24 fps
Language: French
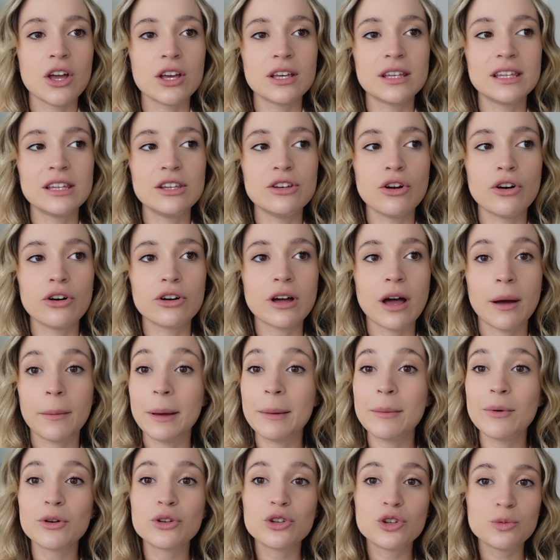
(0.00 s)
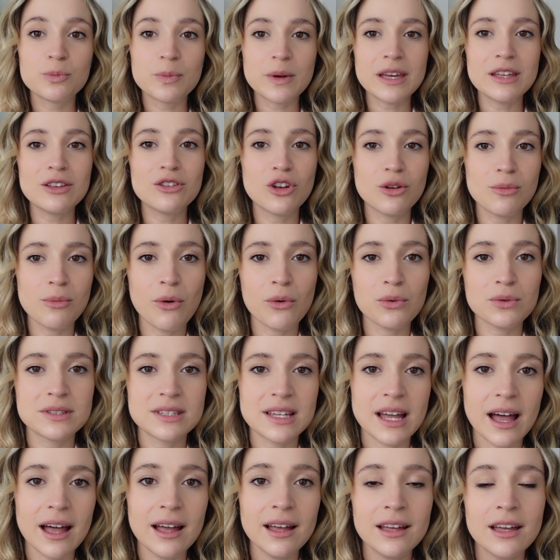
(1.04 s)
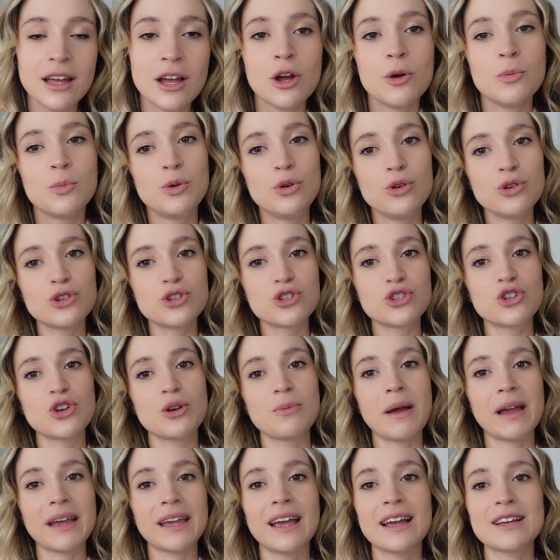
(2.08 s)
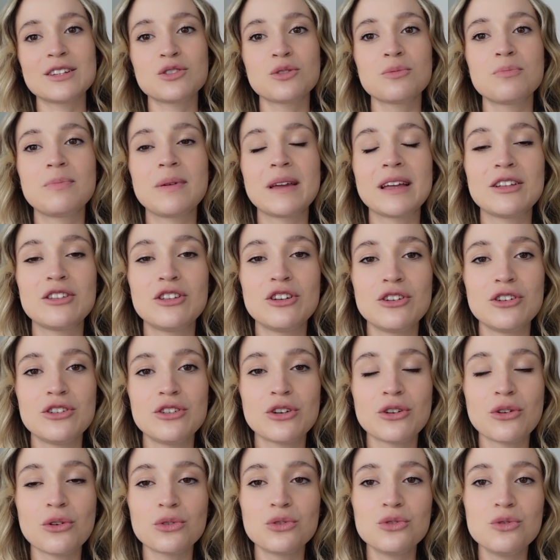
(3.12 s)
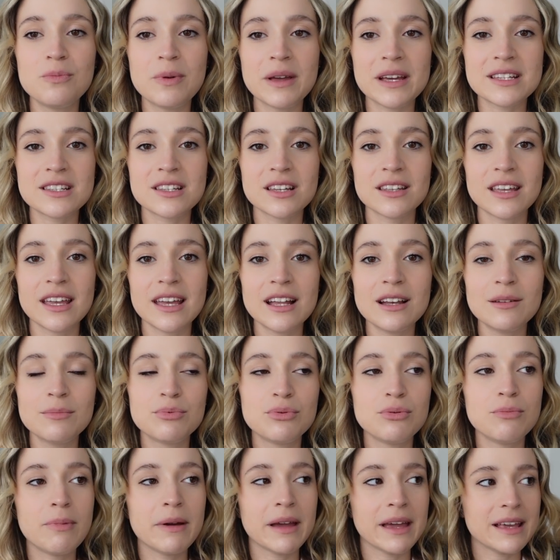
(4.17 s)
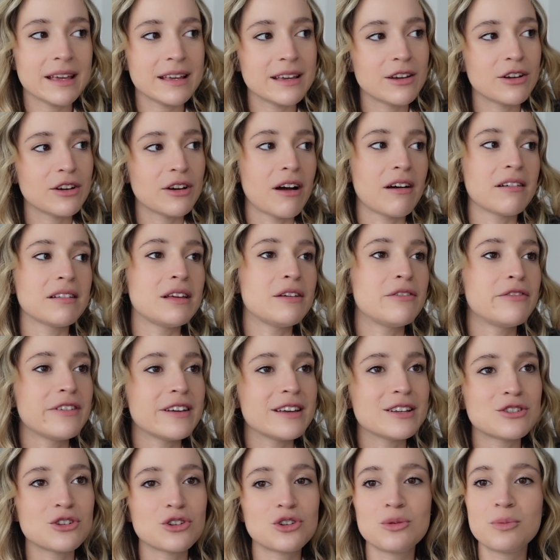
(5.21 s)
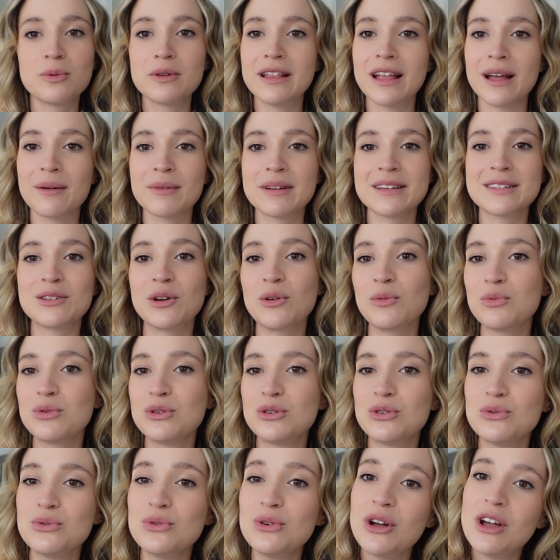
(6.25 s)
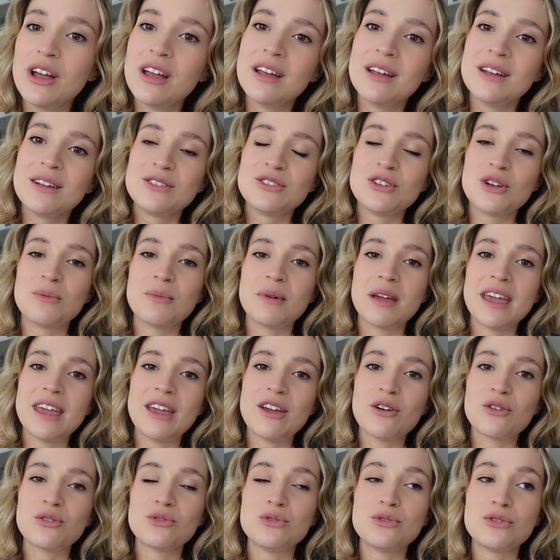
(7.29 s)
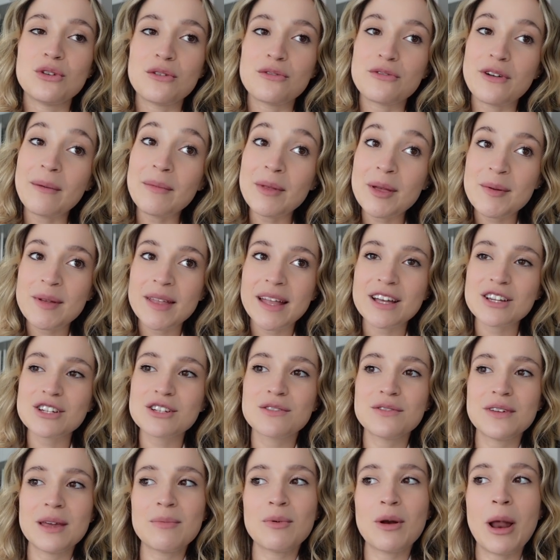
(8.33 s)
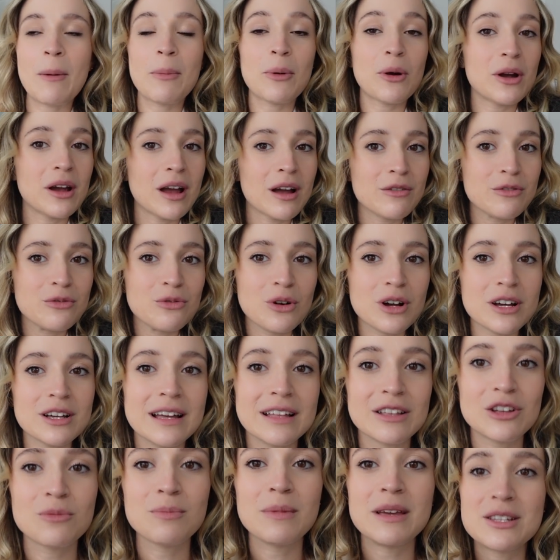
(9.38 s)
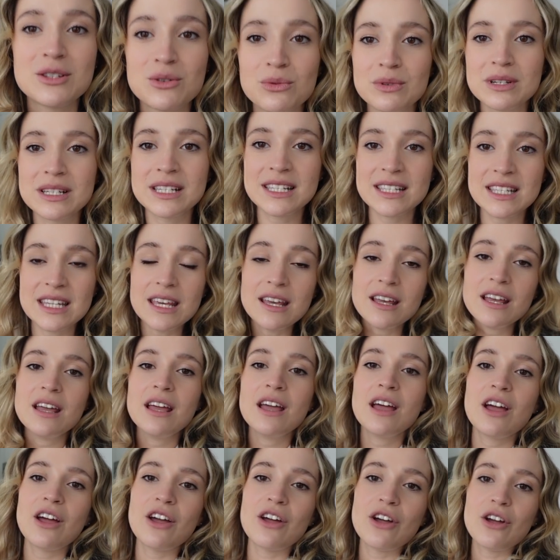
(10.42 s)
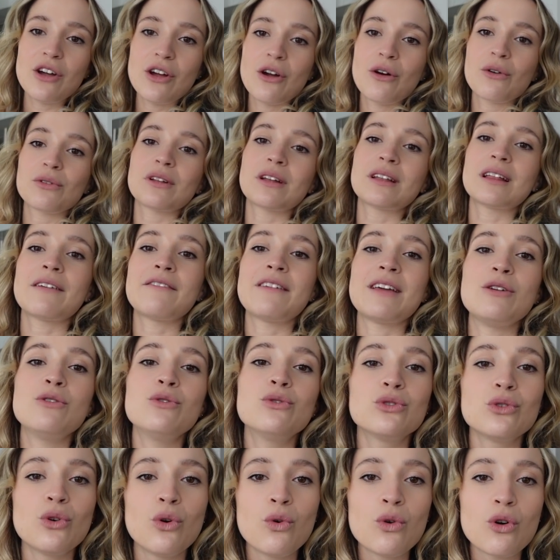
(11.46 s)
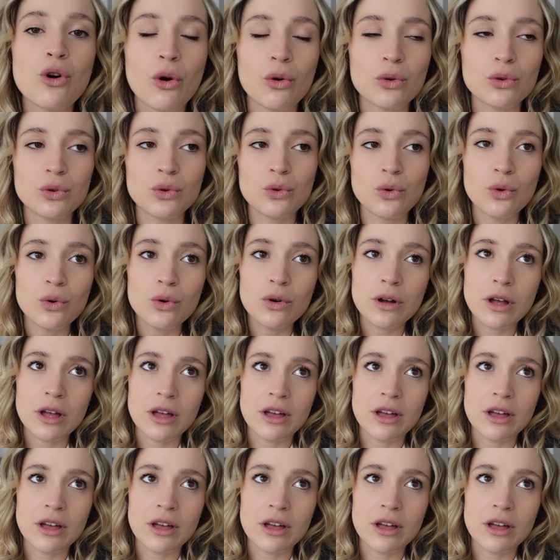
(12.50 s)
qui a quand même occupé de mon temps plus euh, ma création de, contenu personnel, puis ben euh, en effet, s'occuper de la maison, puis tout. Demain, on a une femme de ménage qui vient pour la première fois à notre maison ici. Euh, on en avait une au condo.